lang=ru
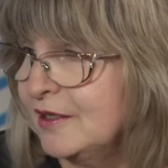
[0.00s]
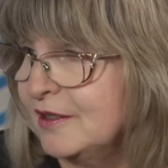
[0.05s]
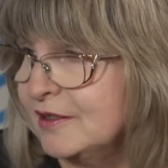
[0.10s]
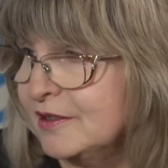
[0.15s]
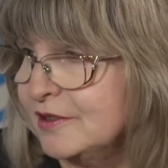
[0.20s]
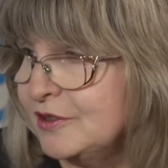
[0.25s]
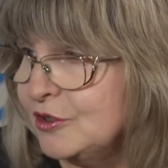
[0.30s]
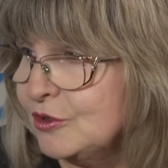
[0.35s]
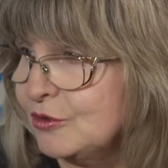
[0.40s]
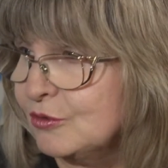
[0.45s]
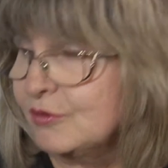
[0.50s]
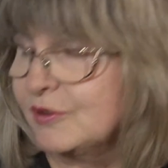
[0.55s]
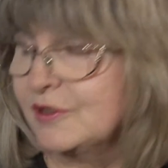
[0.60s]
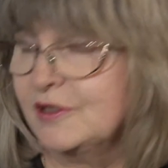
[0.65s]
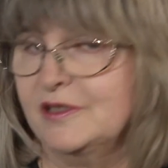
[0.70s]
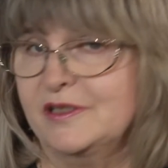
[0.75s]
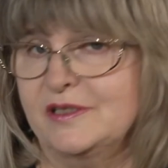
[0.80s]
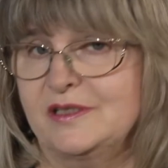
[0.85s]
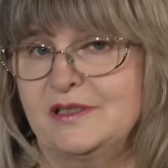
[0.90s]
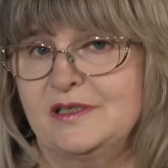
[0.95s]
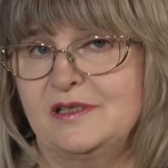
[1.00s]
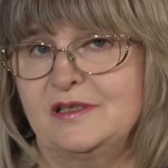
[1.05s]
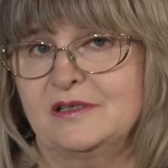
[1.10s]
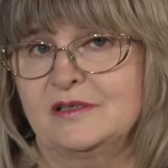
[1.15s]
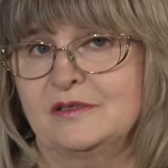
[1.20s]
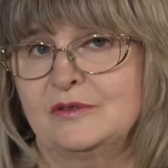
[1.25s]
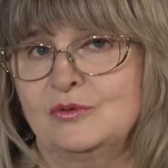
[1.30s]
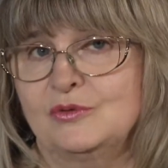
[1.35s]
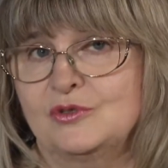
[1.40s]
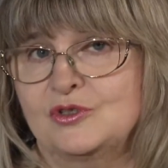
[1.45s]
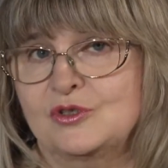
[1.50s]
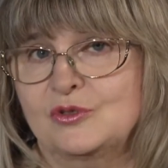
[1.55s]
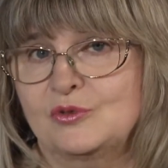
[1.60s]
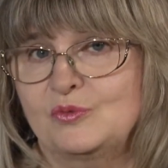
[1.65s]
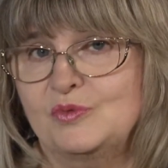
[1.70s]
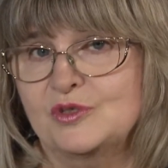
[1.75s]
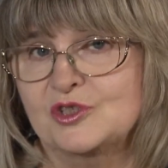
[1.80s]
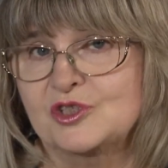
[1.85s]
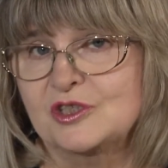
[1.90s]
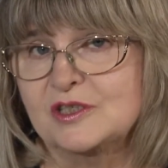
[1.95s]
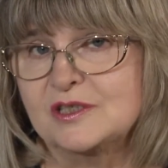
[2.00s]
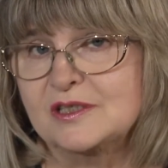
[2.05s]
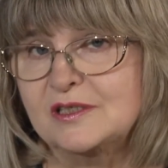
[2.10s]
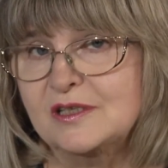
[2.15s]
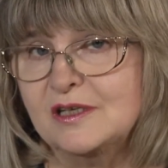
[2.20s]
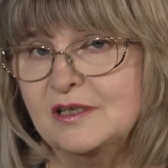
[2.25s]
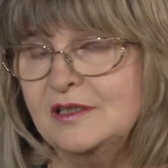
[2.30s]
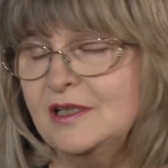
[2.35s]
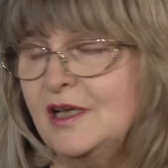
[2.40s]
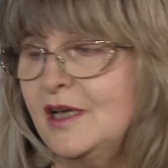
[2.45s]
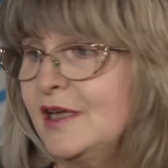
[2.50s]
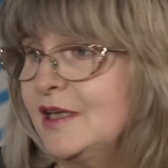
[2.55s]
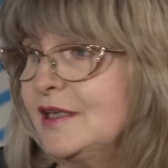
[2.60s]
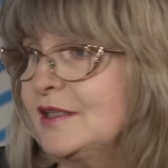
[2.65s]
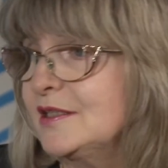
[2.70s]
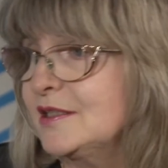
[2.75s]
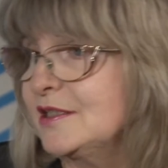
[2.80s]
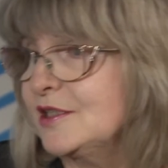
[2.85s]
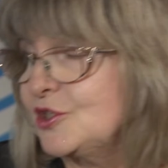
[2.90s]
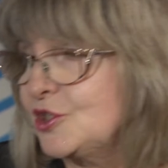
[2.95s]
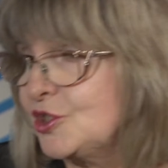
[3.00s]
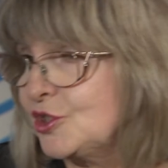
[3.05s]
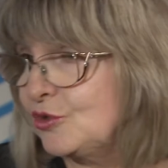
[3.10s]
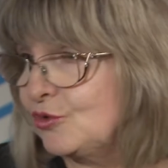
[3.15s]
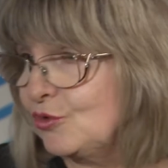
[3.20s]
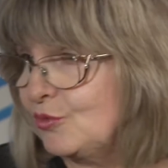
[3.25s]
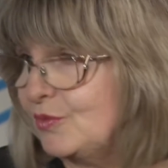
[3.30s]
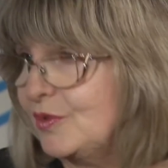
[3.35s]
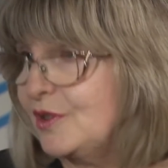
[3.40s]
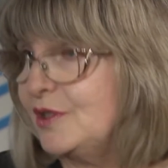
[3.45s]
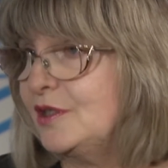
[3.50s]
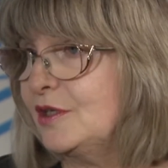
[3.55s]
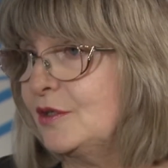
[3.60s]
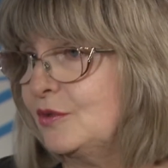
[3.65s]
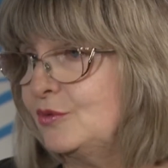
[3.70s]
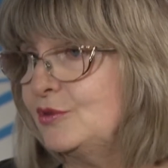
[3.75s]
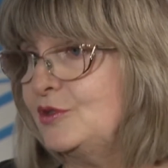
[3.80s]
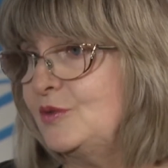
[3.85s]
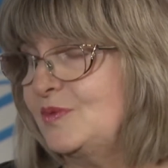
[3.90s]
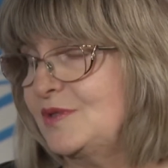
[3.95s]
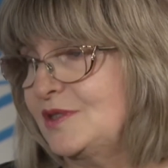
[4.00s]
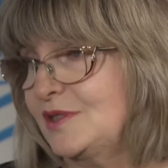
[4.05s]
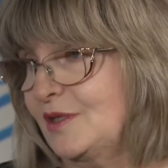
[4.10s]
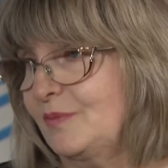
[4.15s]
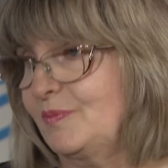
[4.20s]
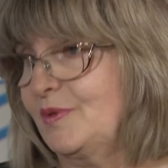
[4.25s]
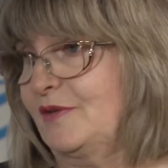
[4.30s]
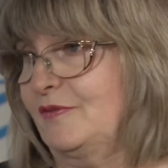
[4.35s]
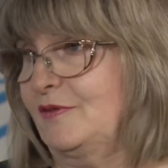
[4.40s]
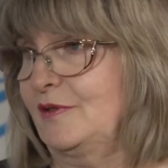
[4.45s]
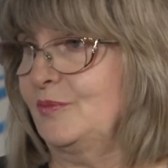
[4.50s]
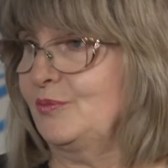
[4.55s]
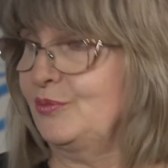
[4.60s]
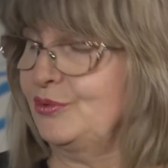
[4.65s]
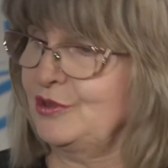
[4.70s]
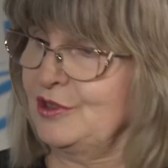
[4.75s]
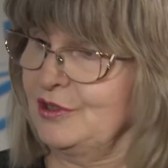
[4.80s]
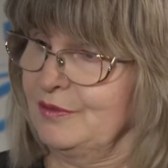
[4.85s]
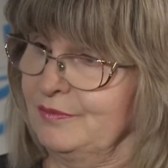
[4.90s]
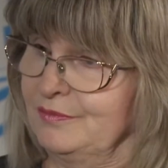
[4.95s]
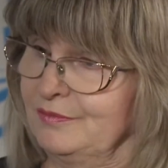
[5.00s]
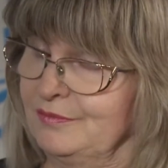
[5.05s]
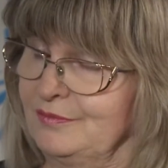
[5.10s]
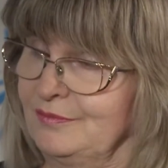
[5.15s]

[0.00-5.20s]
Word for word: э, не только России, но и зарубежных стран. Это значит, что мы находимся на правильном пути.